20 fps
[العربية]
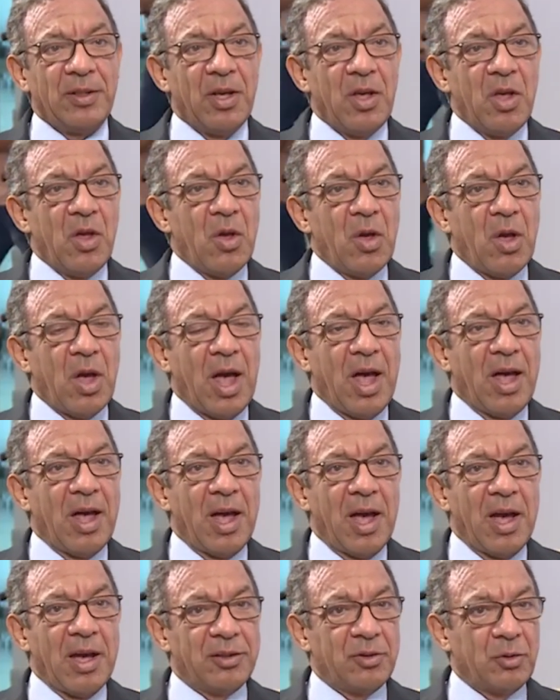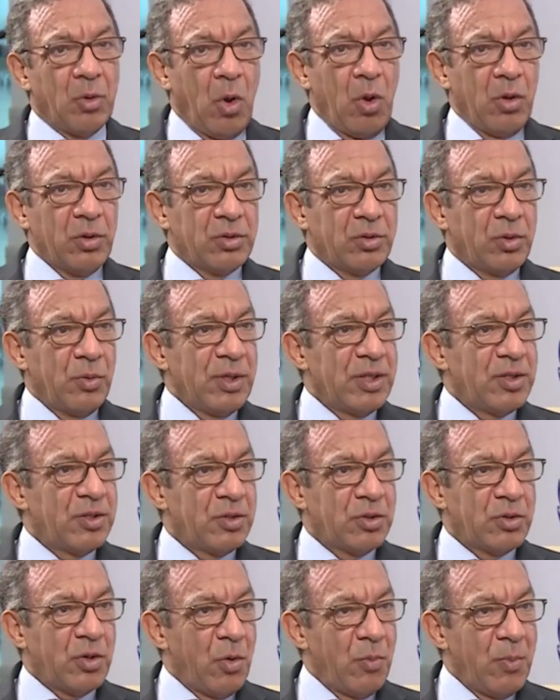مدعومين
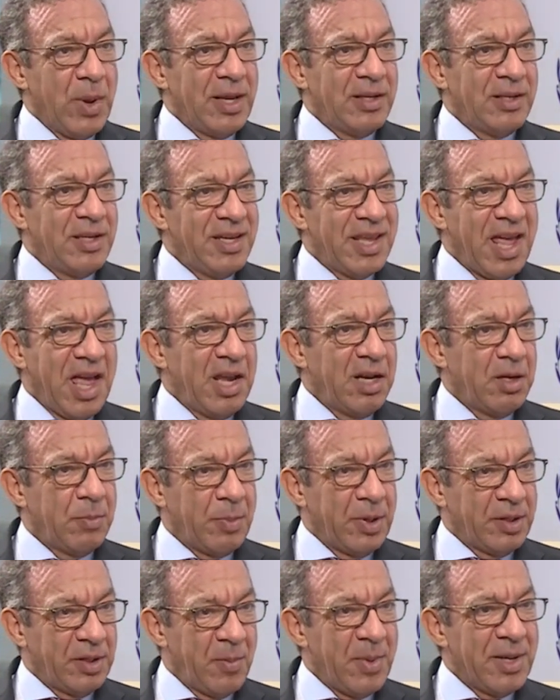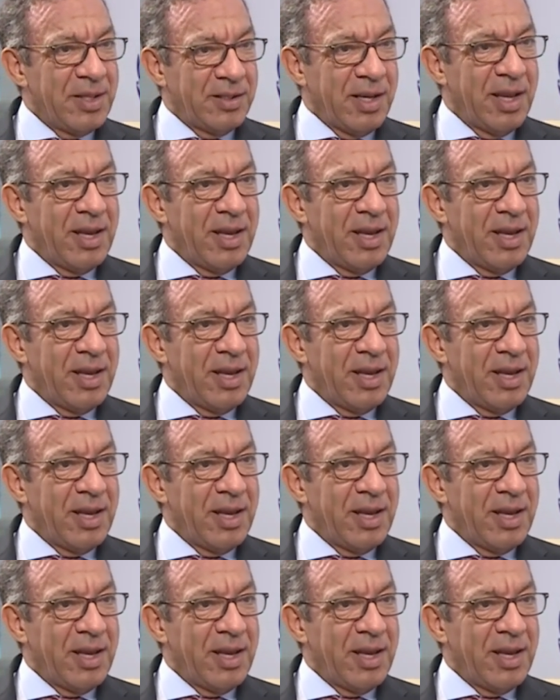من قبل قيادتهم